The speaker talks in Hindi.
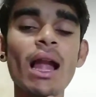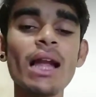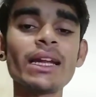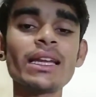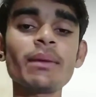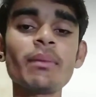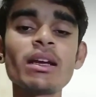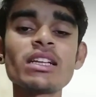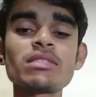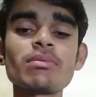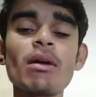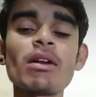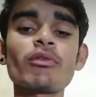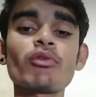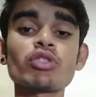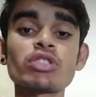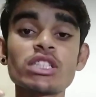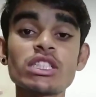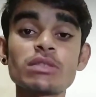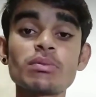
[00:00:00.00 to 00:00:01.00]
अल्टीमा स्मार्ट
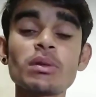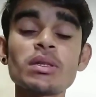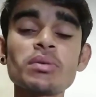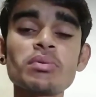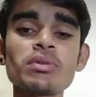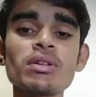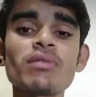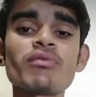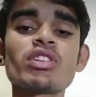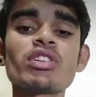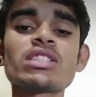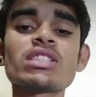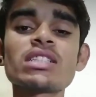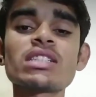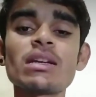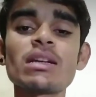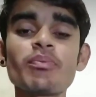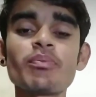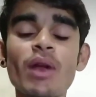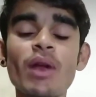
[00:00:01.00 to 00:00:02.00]
वॉच की स्पेसिफिकेशन फीचर्स एंड